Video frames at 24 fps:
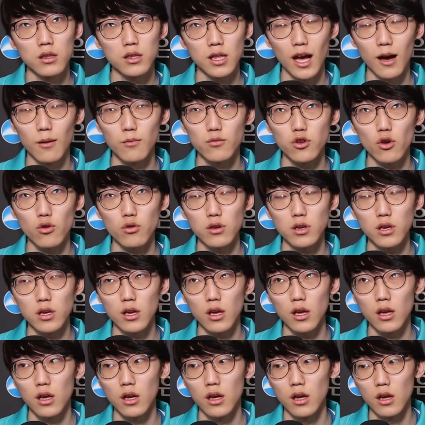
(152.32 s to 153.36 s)
다음
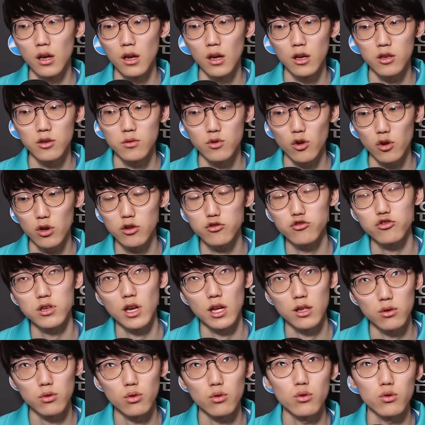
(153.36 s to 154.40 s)
경기에 좀 영향 주지
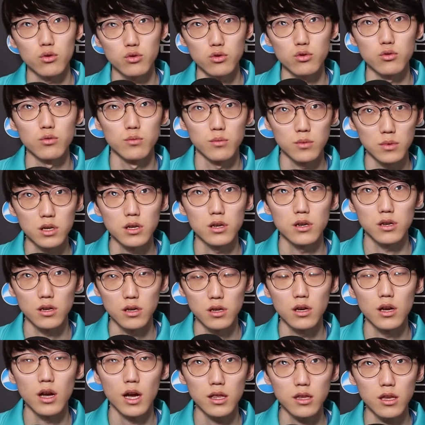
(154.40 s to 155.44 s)
않도록 좀
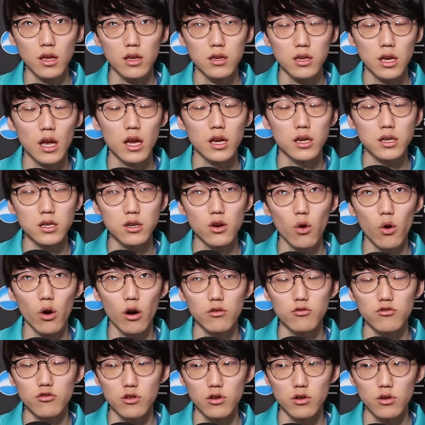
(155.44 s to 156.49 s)
한 게 제일 큰 것
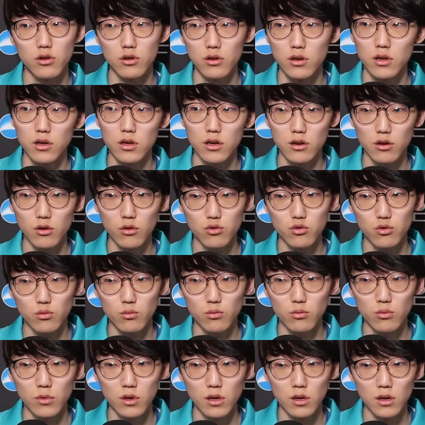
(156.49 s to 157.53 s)
같고요. 그리고
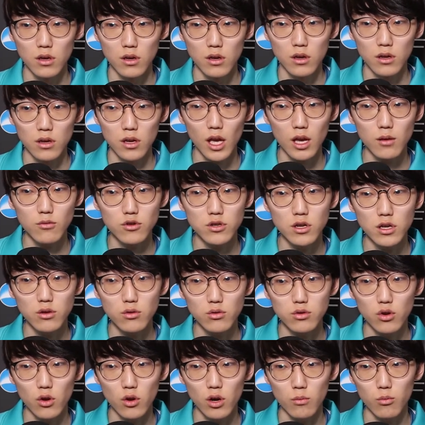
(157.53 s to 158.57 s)
좀 게임을
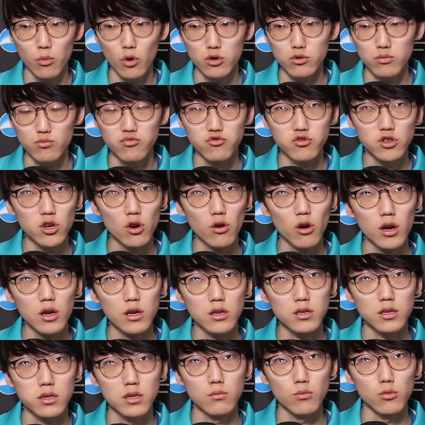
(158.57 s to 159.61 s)
해도 저희가 뭔가 좀
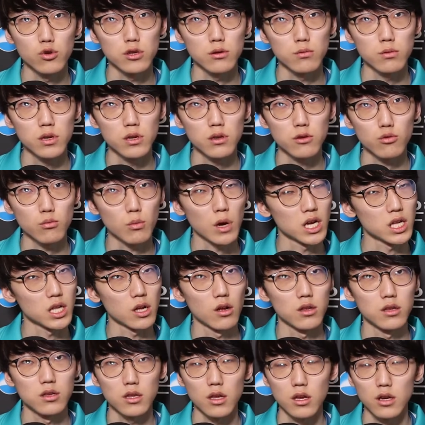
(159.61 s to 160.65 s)
무기력하게 지는 모습이 좀 많이
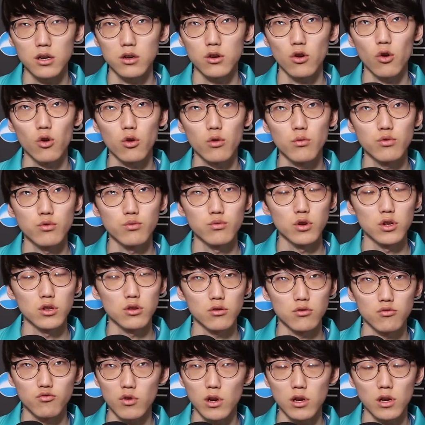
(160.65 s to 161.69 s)
나왔는데 그런 부분에서
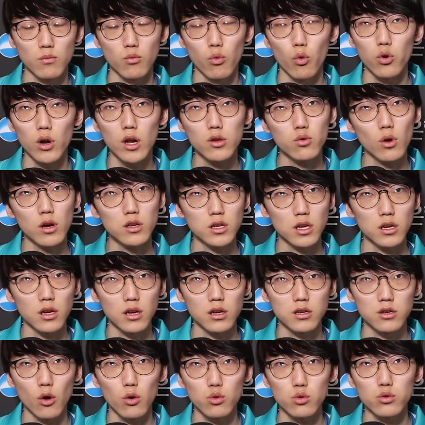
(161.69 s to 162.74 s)
우리가 뭐라도 하자
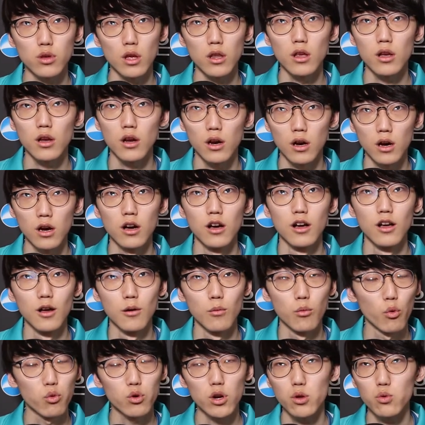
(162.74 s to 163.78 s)
그냥 져도 되니까
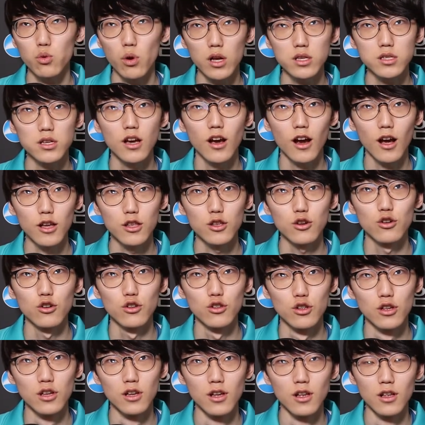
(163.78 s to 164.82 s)
뭐라도 하자 약간
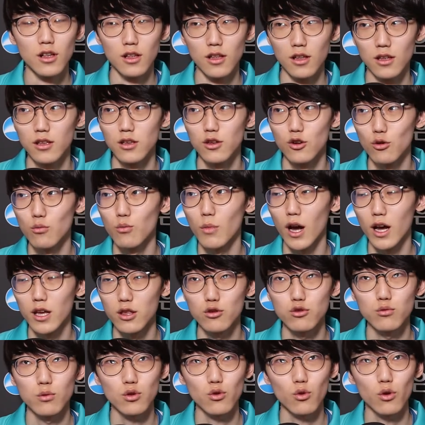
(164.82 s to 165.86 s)
이런 이런
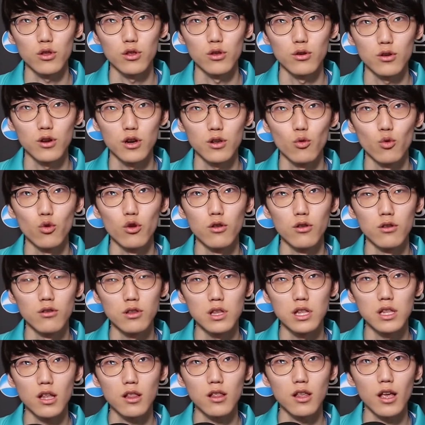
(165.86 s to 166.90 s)
마인드를 했던 것 같아요 그래서 오늘
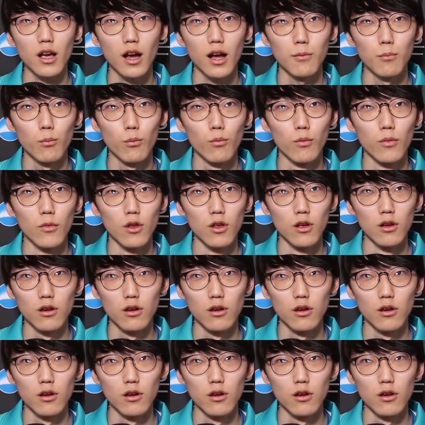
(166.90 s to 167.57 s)
이 세트에 약간